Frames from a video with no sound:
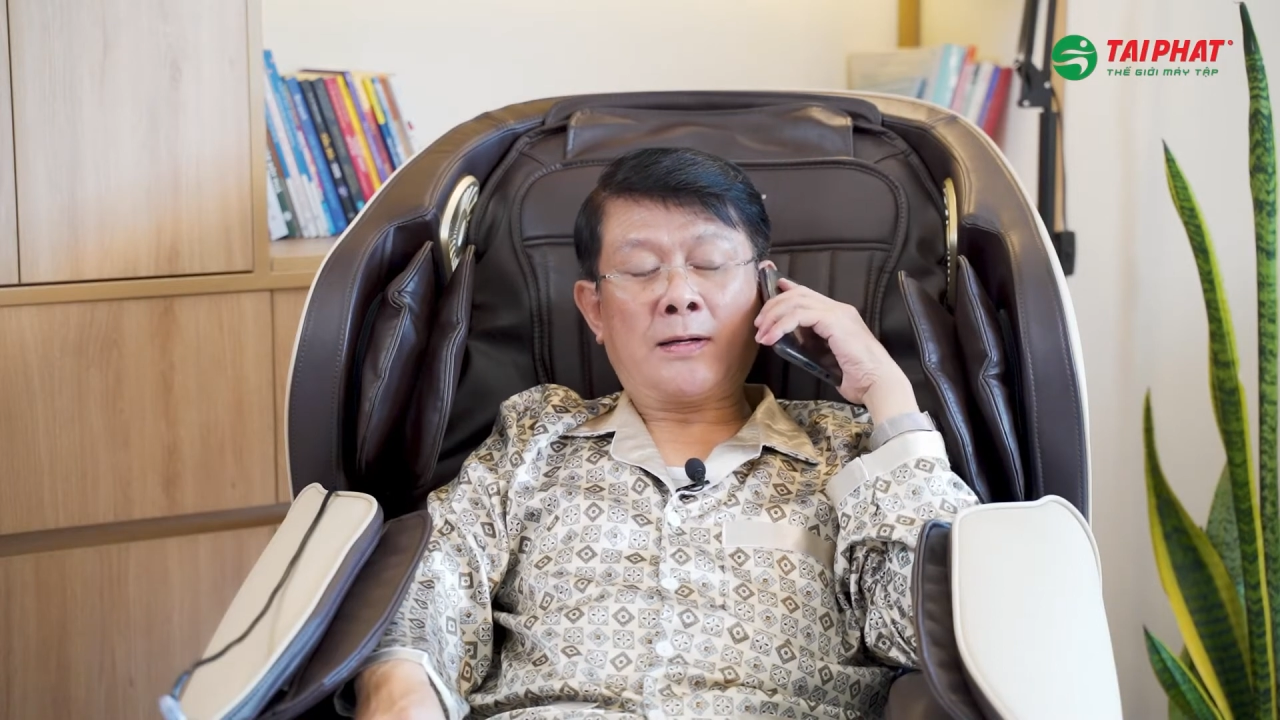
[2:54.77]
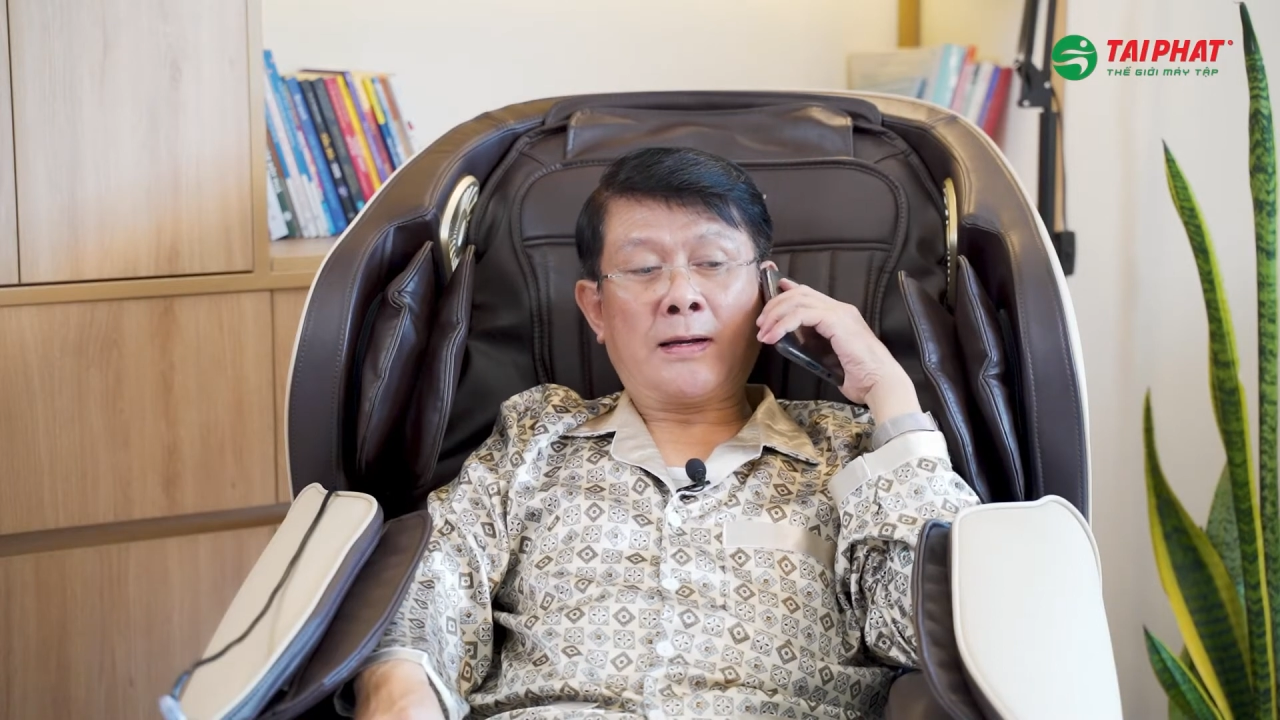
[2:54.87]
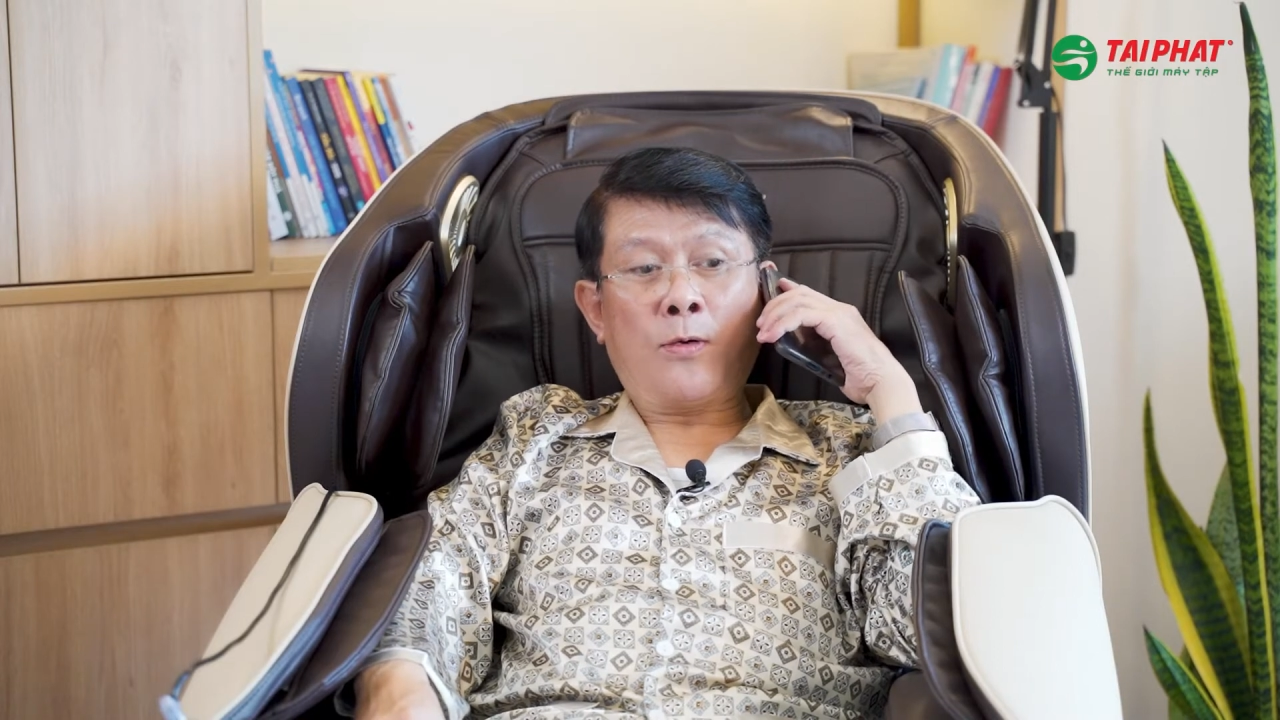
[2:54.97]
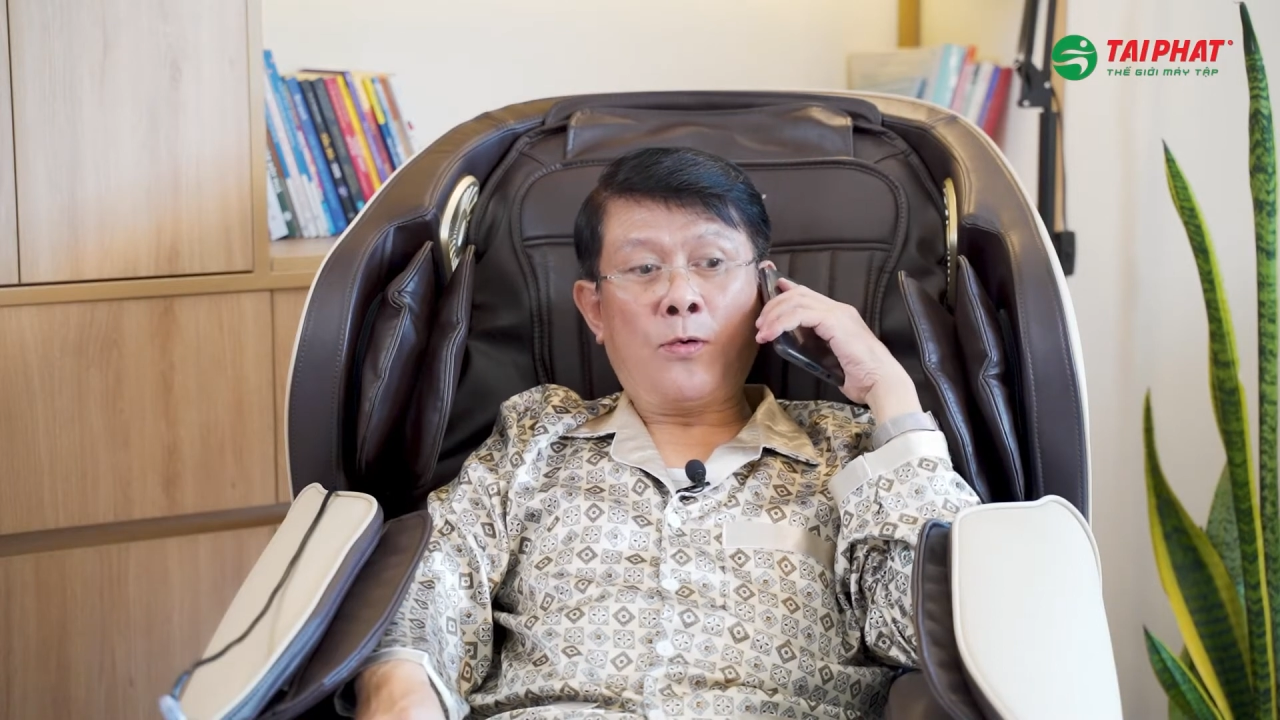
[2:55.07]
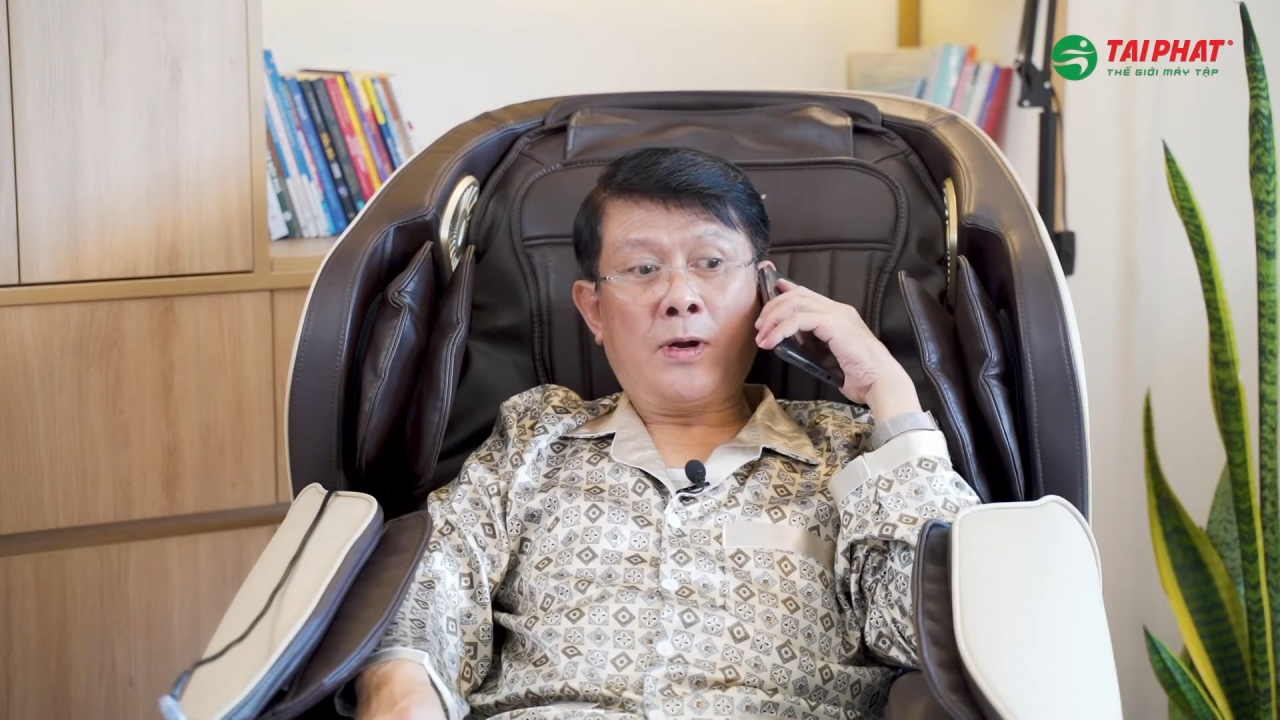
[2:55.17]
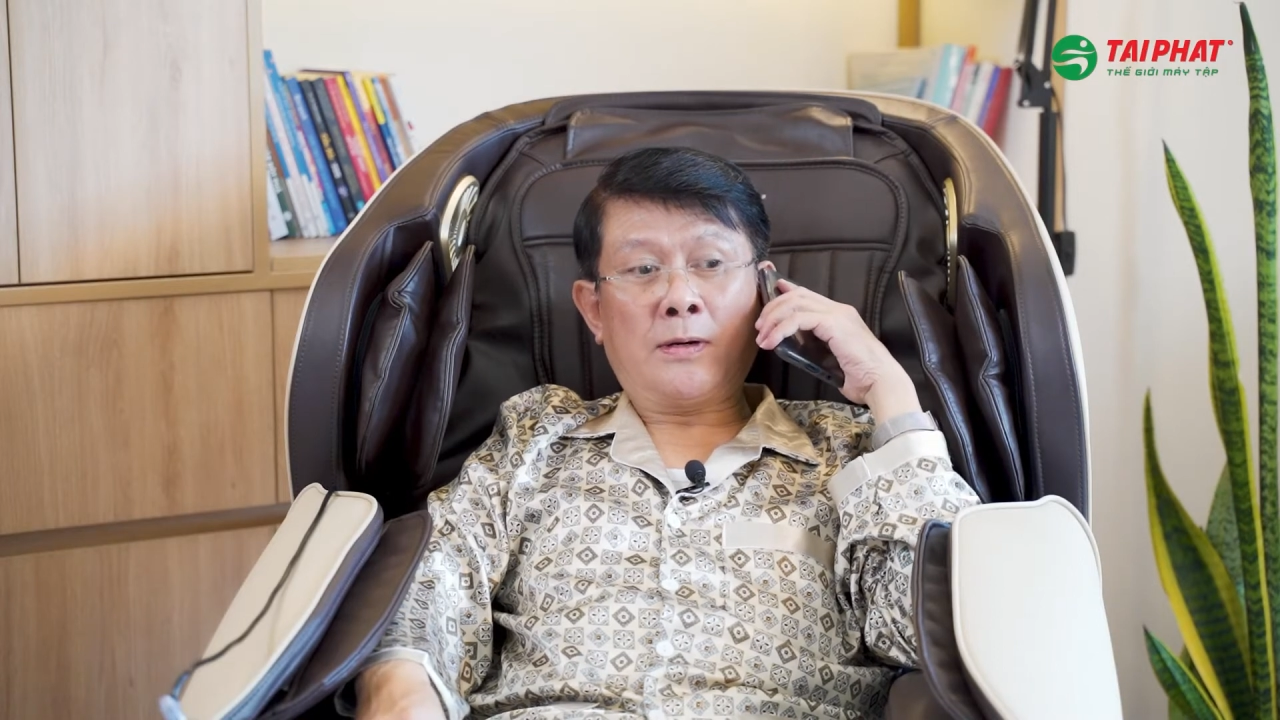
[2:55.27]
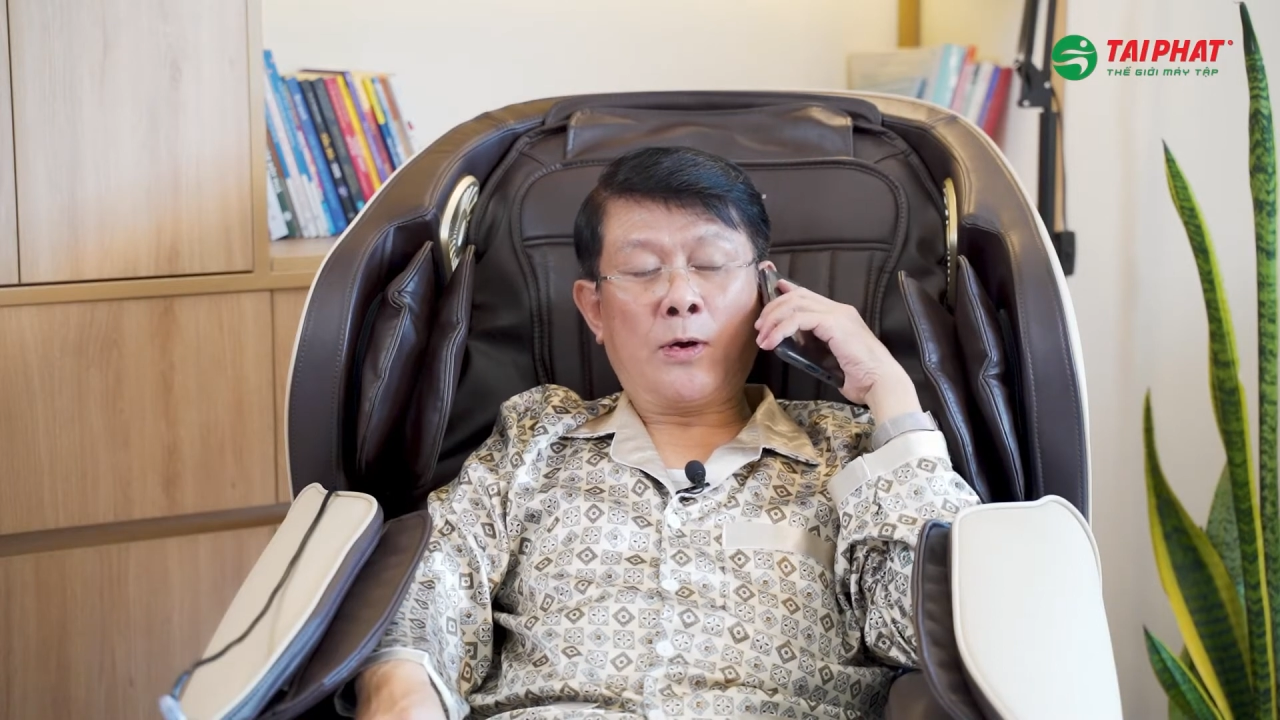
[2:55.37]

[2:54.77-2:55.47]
nâu